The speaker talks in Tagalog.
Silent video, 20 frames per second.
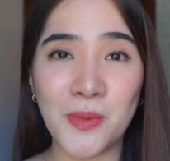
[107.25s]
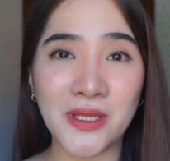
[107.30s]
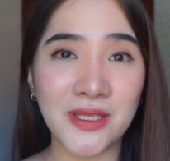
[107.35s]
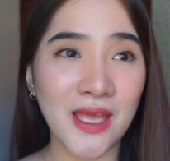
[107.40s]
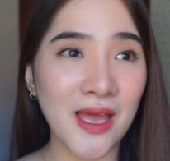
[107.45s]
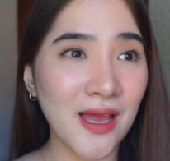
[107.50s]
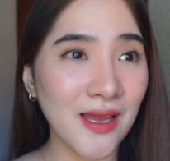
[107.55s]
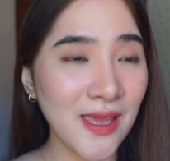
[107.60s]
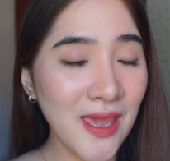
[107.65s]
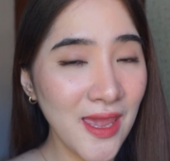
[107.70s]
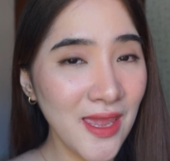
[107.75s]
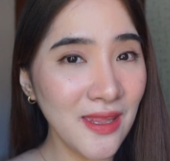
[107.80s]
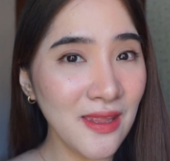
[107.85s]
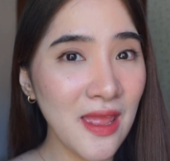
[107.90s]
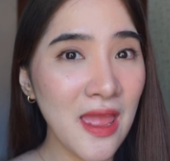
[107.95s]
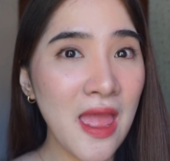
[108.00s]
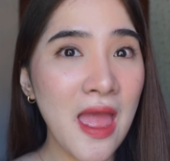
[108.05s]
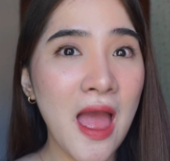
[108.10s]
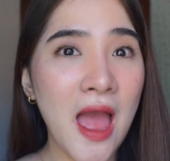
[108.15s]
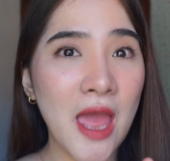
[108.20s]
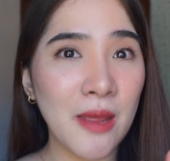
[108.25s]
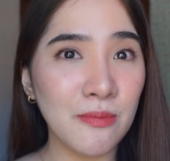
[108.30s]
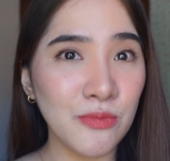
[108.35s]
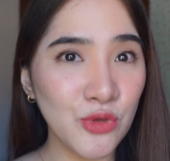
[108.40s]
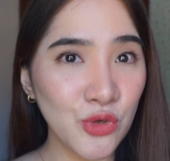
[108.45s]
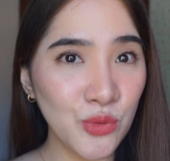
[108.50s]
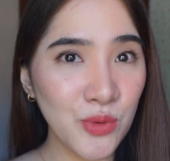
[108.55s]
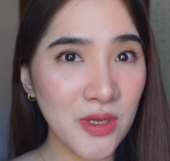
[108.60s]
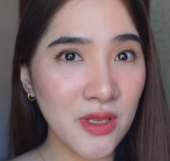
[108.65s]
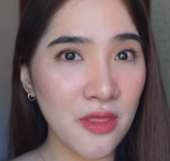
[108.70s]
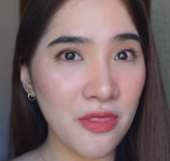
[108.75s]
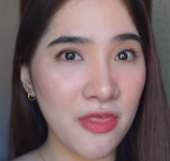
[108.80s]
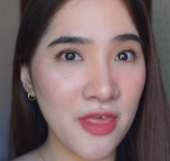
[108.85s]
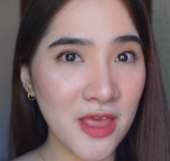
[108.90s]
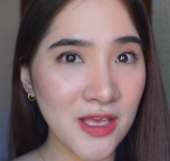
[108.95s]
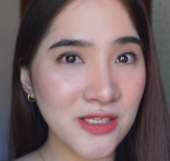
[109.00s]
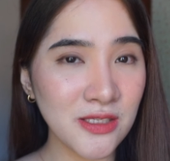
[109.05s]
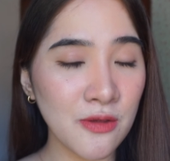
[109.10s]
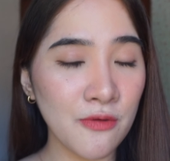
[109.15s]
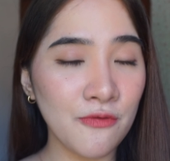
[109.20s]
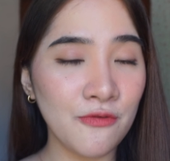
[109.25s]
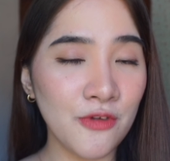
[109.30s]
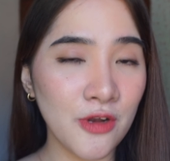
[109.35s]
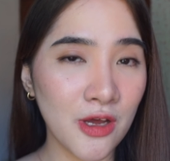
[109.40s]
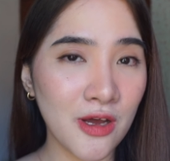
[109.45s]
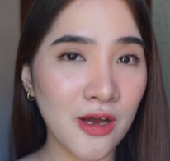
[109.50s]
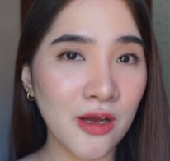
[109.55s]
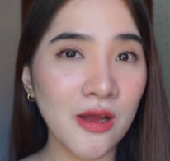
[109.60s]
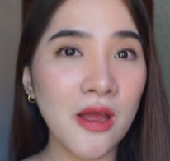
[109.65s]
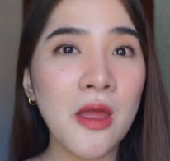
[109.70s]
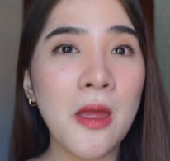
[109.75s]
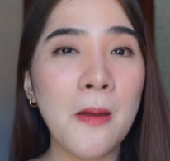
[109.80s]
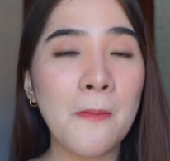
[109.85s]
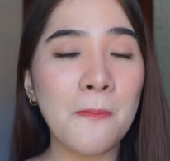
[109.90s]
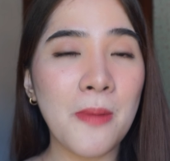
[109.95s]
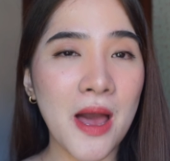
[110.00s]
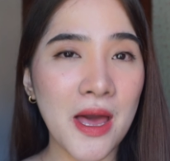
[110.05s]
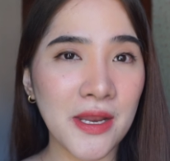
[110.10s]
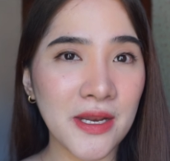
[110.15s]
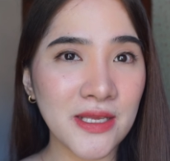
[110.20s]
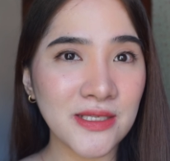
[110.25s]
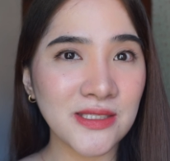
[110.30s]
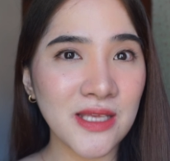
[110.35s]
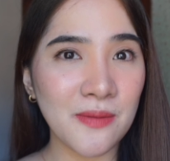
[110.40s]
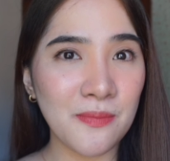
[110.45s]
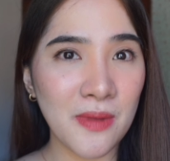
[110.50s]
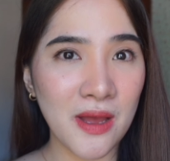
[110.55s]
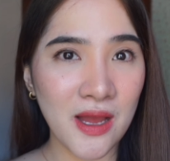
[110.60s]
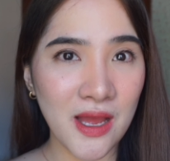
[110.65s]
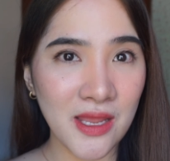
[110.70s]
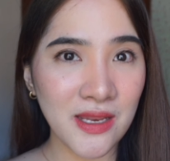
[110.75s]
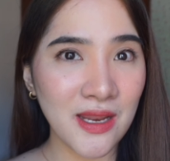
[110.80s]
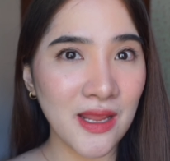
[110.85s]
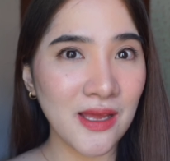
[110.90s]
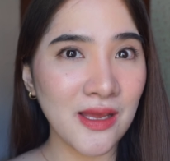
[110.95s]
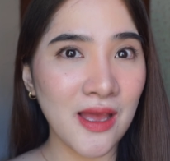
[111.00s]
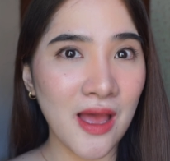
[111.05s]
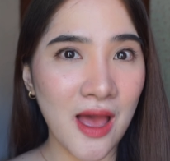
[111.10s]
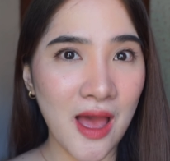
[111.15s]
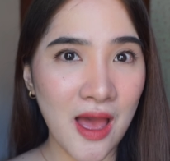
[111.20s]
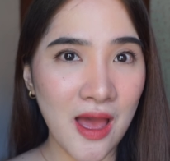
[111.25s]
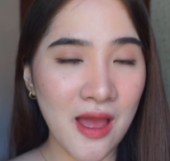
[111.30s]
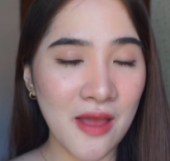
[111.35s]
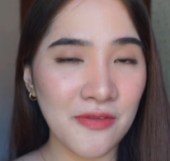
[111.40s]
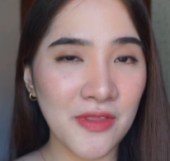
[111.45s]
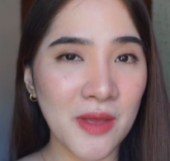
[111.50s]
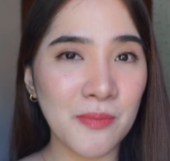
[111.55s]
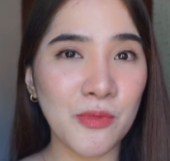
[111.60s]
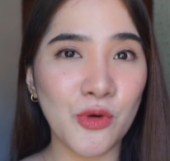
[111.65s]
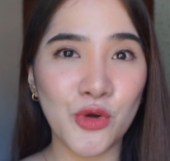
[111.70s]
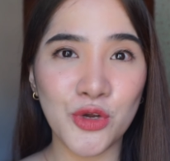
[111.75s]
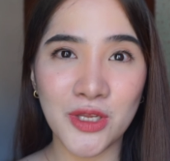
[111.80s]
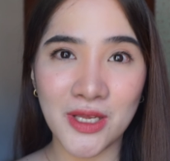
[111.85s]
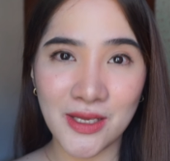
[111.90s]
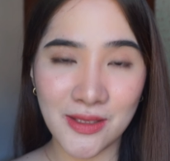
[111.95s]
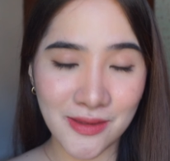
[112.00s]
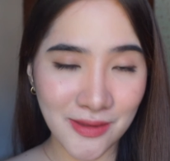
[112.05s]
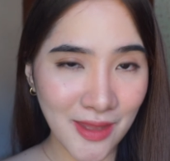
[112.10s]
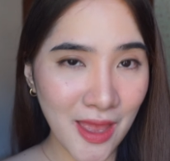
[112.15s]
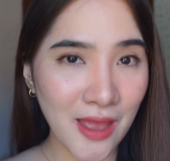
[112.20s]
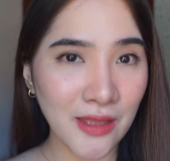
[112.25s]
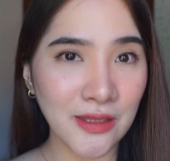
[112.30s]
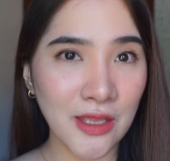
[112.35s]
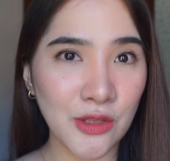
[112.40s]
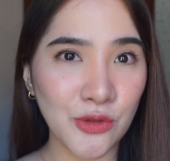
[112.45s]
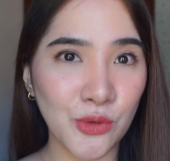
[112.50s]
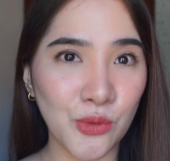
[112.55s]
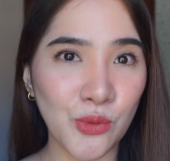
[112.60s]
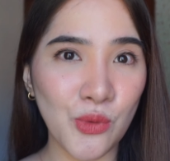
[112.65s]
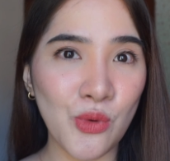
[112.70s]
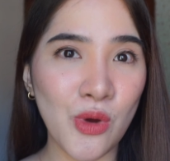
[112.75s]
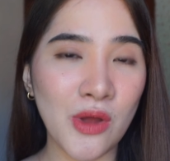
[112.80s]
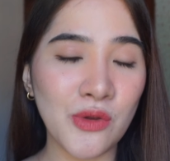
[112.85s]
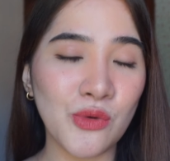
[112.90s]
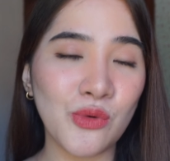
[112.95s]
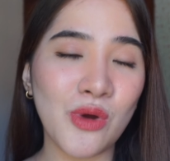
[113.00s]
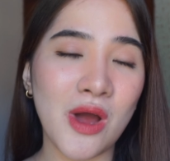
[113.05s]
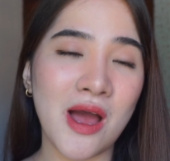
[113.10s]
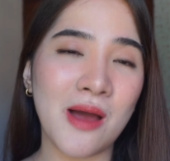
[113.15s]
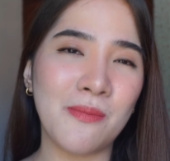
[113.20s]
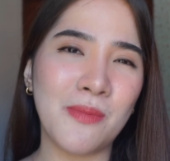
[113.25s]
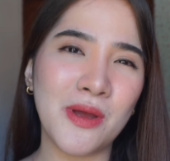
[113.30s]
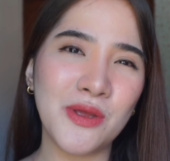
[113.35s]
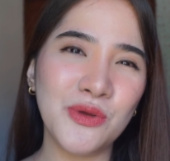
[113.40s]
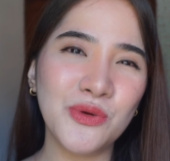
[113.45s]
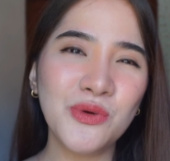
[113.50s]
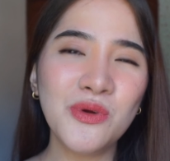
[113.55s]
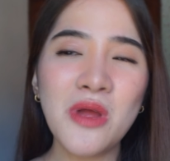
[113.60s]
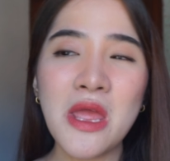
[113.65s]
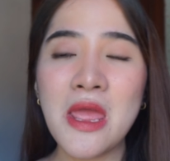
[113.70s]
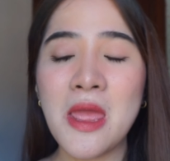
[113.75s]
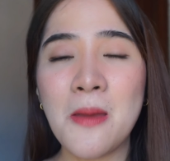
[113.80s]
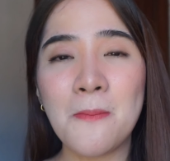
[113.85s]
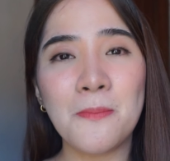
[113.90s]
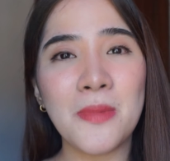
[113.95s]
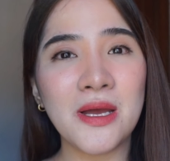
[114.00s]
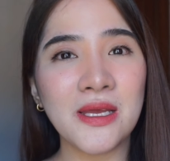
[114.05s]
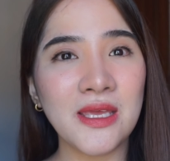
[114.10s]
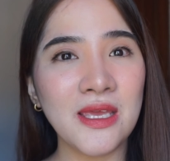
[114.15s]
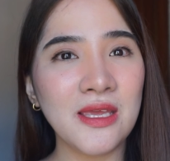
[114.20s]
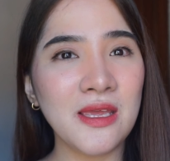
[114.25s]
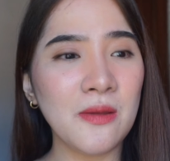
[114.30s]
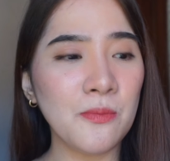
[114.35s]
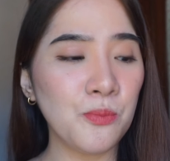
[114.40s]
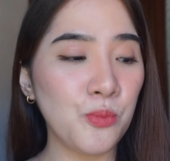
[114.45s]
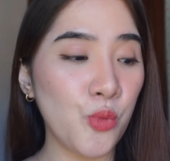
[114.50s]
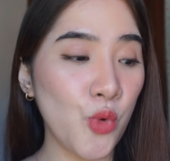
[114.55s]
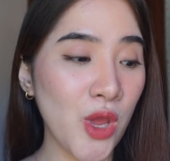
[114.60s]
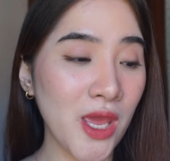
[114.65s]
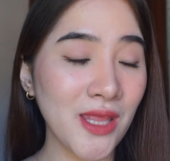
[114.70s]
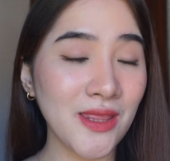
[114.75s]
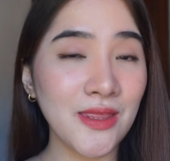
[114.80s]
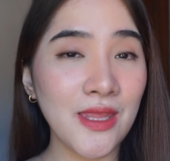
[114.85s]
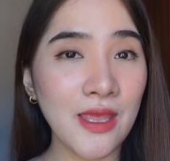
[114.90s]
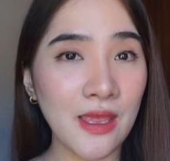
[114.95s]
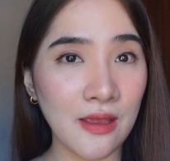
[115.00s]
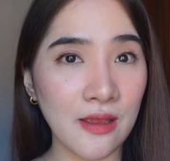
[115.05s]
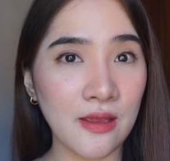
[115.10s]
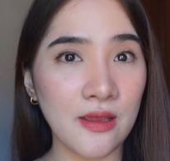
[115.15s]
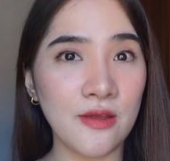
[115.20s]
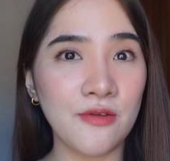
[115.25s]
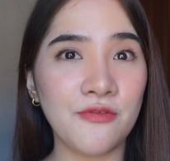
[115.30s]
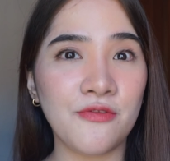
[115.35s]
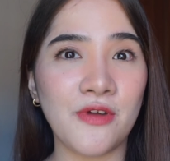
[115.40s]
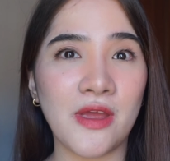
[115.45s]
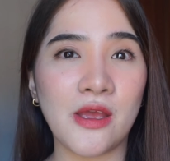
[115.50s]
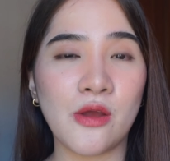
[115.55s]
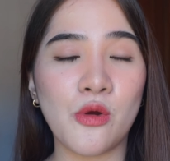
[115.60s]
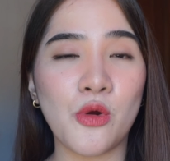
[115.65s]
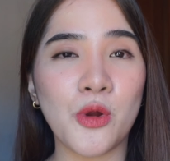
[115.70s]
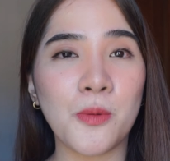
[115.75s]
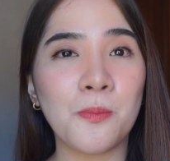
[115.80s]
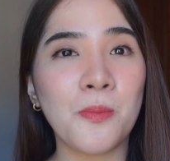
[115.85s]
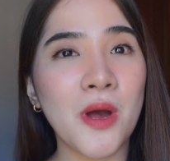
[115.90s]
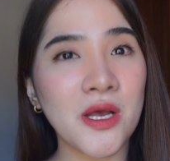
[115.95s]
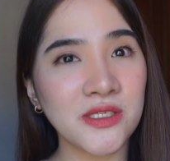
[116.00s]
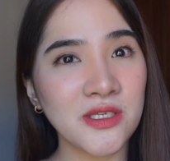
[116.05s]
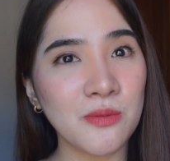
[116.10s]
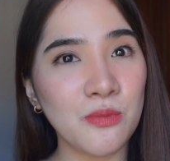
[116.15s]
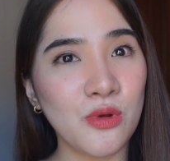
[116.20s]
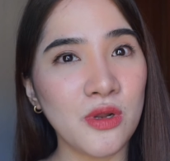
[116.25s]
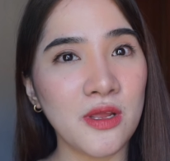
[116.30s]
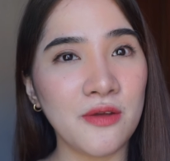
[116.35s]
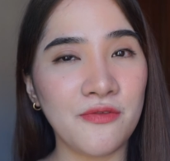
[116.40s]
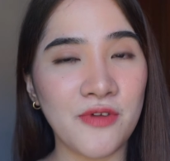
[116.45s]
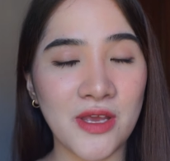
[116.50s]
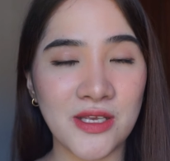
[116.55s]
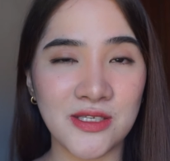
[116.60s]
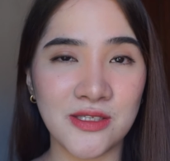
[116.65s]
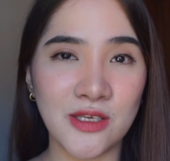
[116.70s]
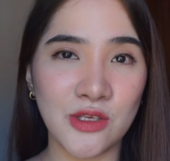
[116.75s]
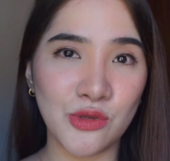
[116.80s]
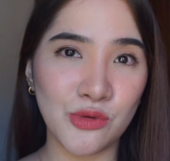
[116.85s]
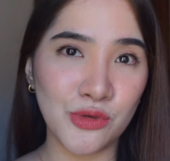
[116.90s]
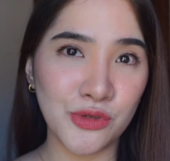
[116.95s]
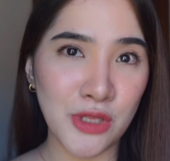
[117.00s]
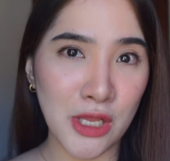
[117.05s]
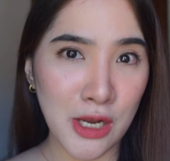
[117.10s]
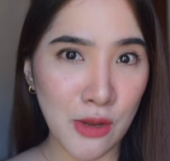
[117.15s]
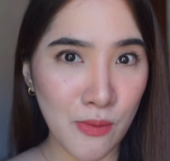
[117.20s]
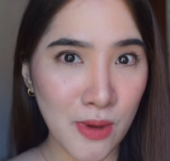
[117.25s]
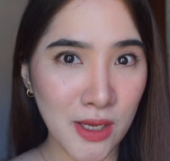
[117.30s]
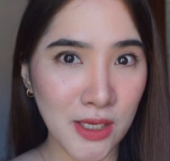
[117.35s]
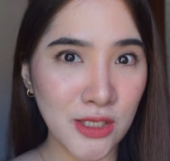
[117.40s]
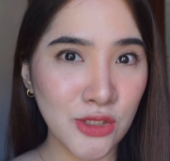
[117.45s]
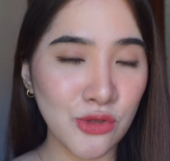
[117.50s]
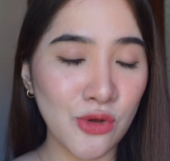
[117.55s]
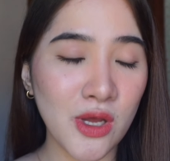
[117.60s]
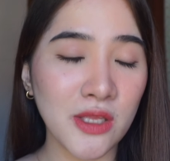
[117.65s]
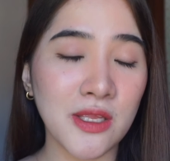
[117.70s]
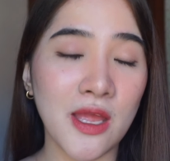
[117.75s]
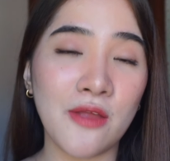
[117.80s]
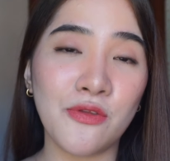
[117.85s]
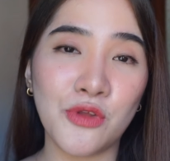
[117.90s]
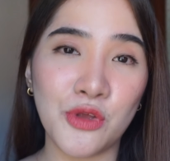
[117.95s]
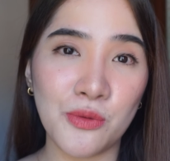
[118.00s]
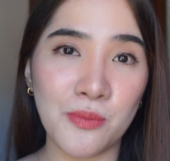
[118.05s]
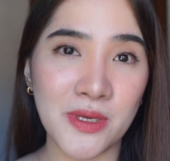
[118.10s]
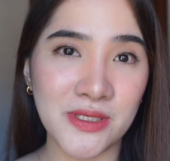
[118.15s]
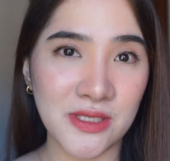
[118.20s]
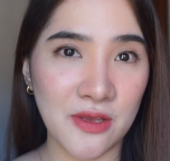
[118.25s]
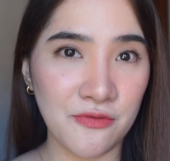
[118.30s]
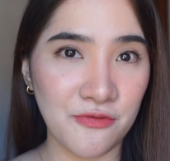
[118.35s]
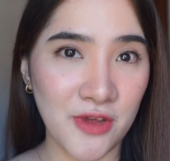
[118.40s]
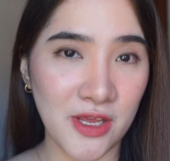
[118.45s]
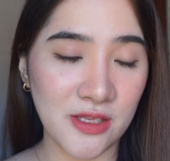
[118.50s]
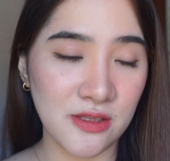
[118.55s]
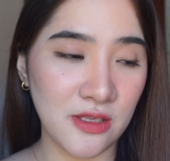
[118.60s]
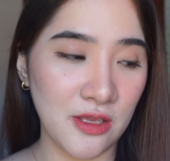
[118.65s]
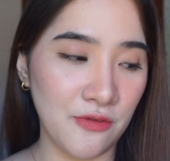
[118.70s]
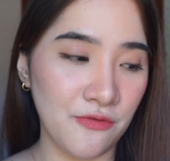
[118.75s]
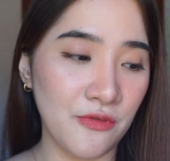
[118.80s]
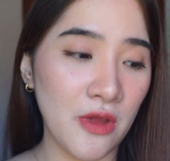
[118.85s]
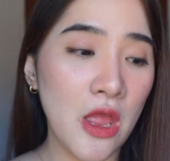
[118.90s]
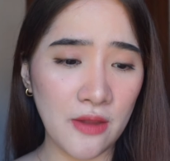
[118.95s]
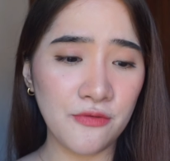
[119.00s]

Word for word: But again, I'm doing this vlog para sa mga naghahanap or nagtatanong kung ano nga ba yung magiging pwedeng effect or possible effects nitong dalawang ito at ano yung mas effective.